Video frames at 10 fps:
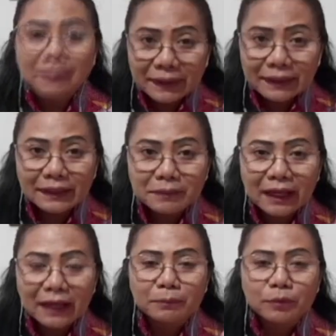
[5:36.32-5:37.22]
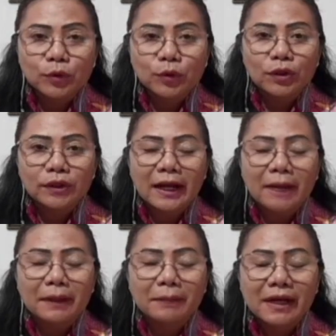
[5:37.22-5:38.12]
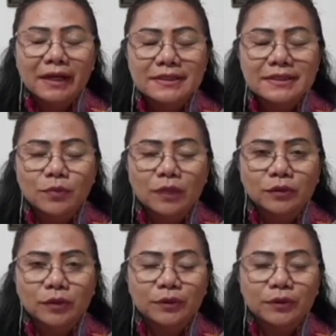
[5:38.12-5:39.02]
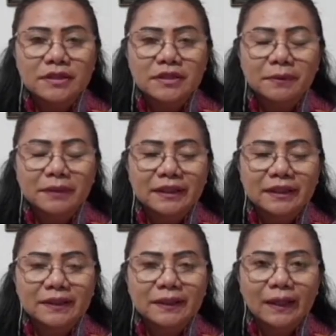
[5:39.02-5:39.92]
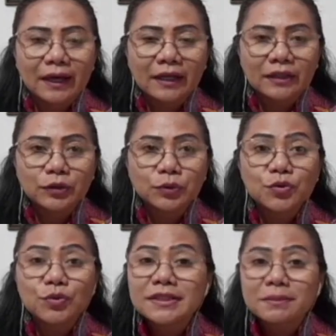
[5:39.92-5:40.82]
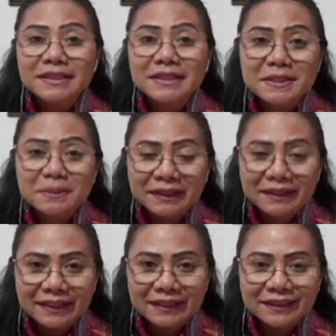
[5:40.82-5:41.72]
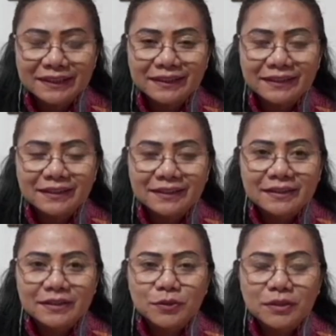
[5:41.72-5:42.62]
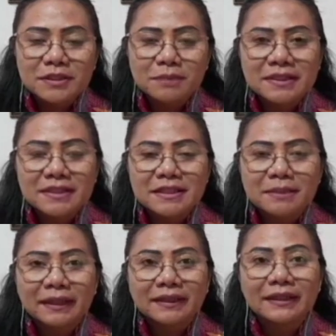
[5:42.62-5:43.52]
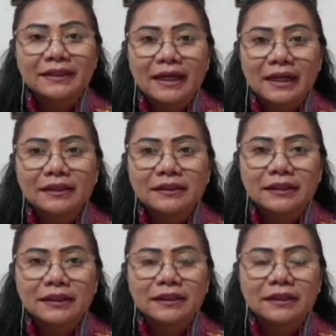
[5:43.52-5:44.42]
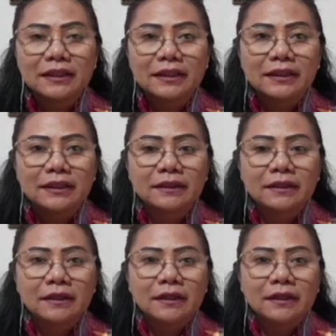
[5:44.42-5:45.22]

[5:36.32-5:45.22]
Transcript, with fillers: sampai tadi malam pukul 18 waktu Indonesia bagian tengah itu sudah 11 kecamatan. Sudah 11 kecamatan yang ter uh,